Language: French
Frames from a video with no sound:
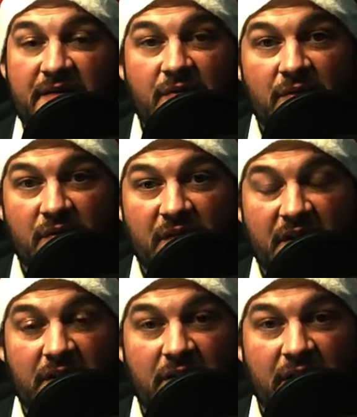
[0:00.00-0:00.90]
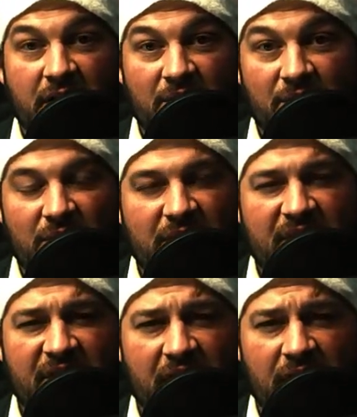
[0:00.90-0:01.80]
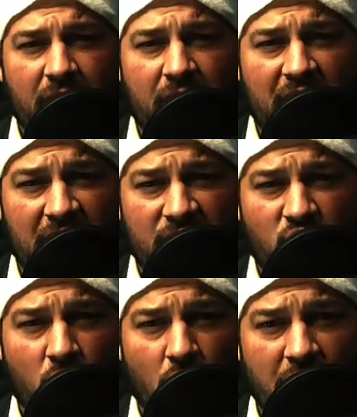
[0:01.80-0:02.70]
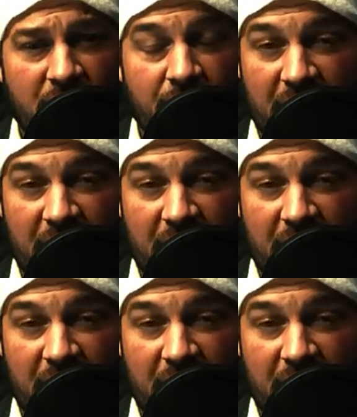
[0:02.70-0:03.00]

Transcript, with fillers: Discussion sartoriale ou sartorial twerk